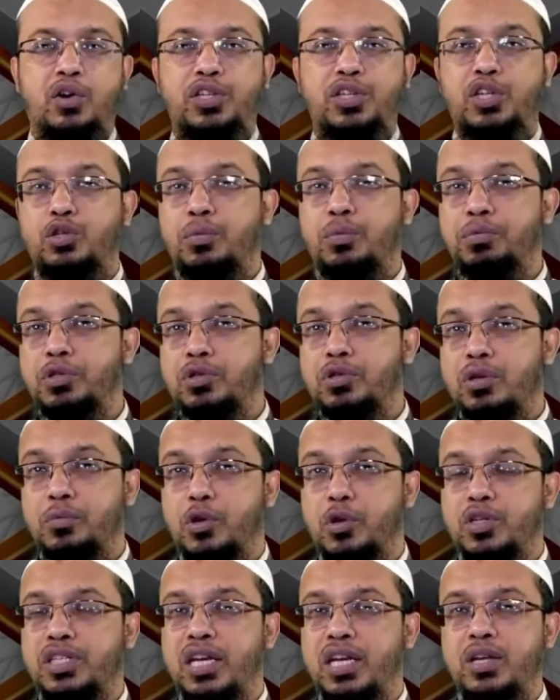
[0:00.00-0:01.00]
অর্থাৎ সব কিছু তিনি
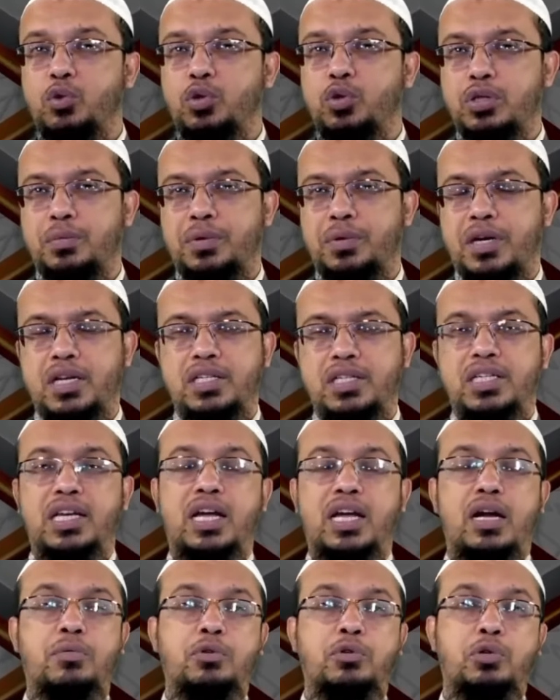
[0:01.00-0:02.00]
মনে চাইলে করতে পারে না
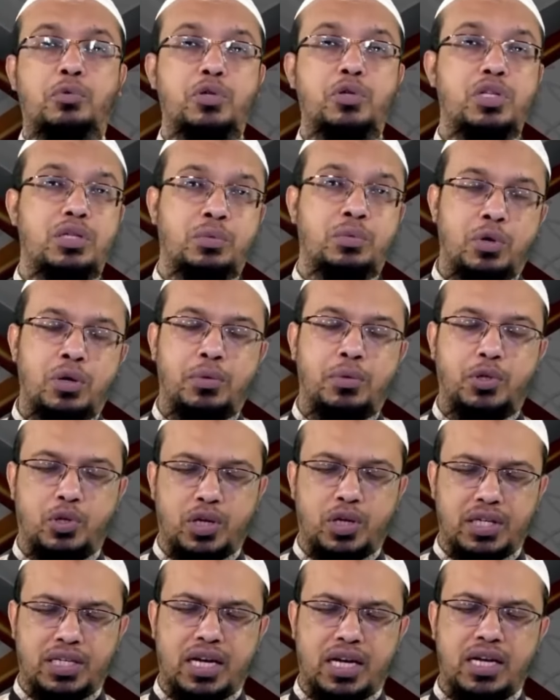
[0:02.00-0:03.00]
জেলখানার মতো বন্দি জীবনের
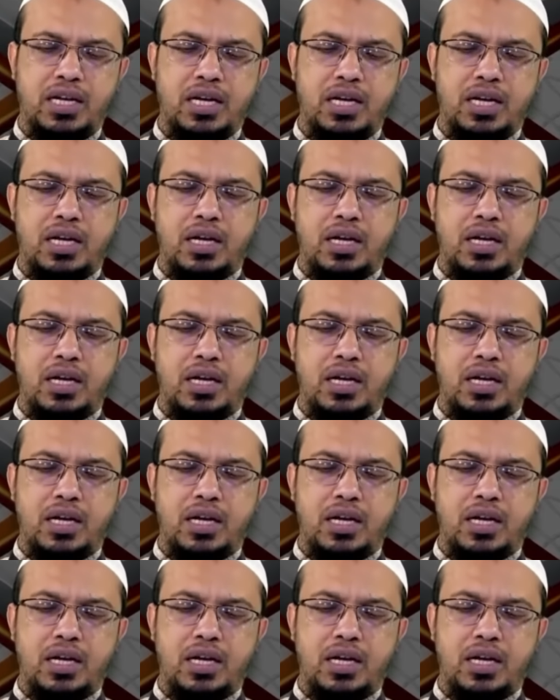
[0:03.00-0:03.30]
মতো একটা